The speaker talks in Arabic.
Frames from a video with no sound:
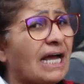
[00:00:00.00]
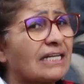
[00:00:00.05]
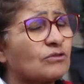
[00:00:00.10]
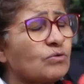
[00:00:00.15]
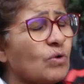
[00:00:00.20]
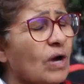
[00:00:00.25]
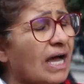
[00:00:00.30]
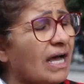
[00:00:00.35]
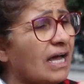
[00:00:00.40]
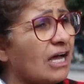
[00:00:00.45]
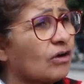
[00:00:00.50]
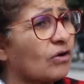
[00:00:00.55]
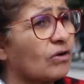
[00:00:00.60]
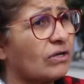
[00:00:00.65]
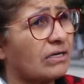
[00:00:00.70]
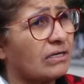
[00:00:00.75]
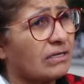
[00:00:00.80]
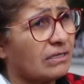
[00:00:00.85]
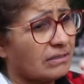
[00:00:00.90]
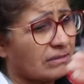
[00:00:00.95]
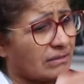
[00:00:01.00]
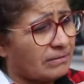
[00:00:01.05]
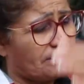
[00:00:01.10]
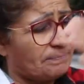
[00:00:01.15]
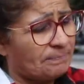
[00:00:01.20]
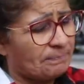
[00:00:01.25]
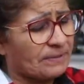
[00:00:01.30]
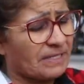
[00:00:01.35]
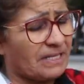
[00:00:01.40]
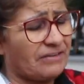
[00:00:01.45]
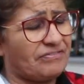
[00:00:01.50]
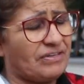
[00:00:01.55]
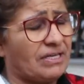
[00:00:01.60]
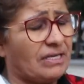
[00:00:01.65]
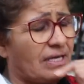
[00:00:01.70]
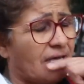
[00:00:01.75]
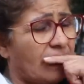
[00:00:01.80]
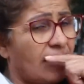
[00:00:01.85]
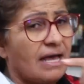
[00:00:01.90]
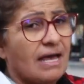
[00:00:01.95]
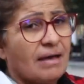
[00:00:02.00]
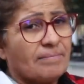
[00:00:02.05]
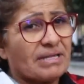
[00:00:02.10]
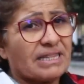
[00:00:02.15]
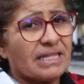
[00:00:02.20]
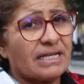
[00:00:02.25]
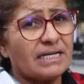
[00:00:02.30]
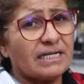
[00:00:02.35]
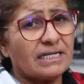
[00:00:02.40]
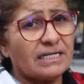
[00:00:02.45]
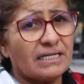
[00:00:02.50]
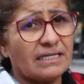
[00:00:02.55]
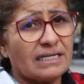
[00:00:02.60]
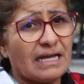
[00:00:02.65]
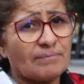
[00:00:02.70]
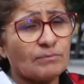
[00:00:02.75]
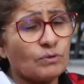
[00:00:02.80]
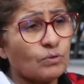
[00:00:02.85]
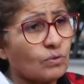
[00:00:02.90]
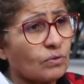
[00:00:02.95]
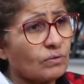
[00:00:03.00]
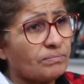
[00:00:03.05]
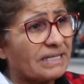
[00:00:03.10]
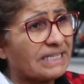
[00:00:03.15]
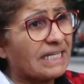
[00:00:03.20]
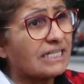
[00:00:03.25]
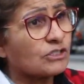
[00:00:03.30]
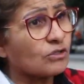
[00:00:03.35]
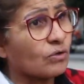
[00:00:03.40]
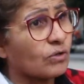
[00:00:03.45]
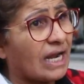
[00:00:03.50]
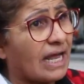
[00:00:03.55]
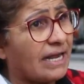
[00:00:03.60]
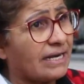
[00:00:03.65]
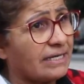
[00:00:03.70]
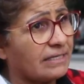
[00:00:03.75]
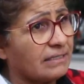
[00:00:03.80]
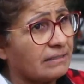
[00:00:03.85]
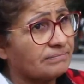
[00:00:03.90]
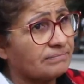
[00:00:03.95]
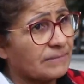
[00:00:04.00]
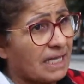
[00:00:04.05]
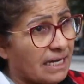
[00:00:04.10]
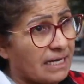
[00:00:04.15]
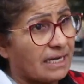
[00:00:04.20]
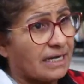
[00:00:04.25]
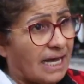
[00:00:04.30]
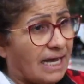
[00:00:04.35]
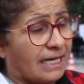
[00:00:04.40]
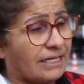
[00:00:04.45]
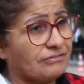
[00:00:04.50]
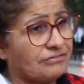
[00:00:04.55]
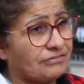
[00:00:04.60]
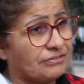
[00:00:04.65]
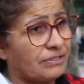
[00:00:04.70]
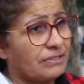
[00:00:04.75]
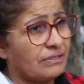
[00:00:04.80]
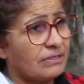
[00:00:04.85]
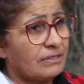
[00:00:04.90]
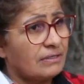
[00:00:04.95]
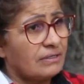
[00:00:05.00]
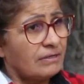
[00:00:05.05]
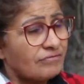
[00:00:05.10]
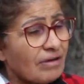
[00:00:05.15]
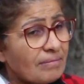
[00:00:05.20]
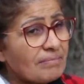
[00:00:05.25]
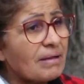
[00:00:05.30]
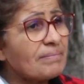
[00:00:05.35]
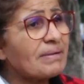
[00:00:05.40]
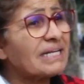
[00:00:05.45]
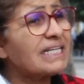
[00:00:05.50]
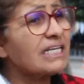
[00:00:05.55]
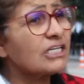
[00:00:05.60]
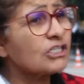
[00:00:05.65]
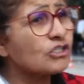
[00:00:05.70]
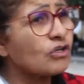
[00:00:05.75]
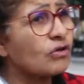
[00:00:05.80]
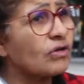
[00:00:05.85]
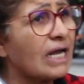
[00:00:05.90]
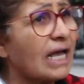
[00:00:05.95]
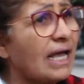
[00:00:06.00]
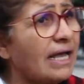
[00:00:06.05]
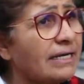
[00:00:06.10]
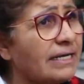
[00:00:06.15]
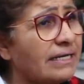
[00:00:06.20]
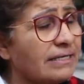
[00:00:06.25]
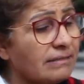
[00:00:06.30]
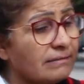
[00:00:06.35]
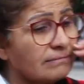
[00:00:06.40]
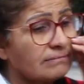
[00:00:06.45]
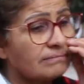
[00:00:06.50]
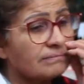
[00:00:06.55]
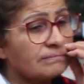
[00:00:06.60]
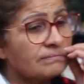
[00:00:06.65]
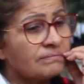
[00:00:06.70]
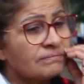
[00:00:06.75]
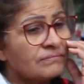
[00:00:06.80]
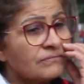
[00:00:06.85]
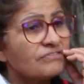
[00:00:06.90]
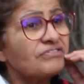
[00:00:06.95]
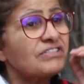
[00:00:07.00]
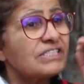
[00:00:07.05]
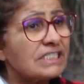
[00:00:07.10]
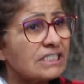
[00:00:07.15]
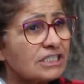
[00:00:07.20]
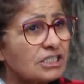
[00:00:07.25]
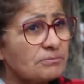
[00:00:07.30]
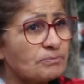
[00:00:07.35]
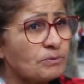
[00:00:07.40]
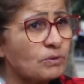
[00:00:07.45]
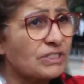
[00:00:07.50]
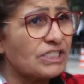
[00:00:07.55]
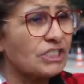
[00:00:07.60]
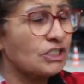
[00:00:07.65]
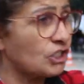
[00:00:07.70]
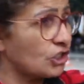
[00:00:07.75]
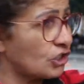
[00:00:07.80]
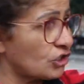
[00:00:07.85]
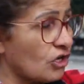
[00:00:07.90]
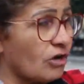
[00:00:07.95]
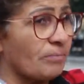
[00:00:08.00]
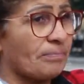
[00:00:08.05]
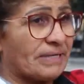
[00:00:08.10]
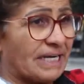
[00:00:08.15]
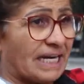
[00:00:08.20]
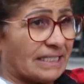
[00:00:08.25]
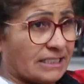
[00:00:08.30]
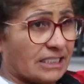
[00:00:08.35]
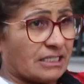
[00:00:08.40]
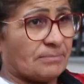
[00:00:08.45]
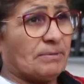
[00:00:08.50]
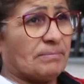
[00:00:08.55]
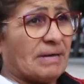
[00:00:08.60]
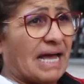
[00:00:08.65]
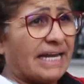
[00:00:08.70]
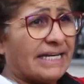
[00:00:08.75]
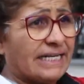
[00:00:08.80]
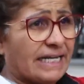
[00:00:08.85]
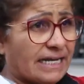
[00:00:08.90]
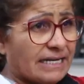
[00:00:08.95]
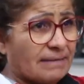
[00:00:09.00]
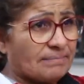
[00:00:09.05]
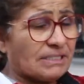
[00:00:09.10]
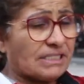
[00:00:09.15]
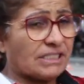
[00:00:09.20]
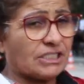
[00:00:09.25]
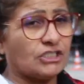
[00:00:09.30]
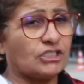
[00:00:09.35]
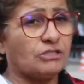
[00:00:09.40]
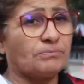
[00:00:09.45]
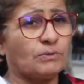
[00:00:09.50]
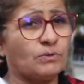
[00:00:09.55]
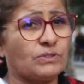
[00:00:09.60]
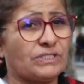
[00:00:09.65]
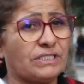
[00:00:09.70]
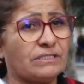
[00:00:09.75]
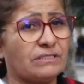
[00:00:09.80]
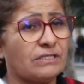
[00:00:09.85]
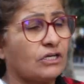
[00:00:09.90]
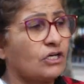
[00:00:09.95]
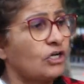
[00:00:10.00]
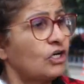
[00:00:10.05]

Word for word: يعطوها آه، كيف مثلا يعملوا مدارس قرانيه انا نعرف فما مدارس قرانيه في سيدي بوزيد اكزومبل نعطيك بما اني انا بنت سيدي بوزيد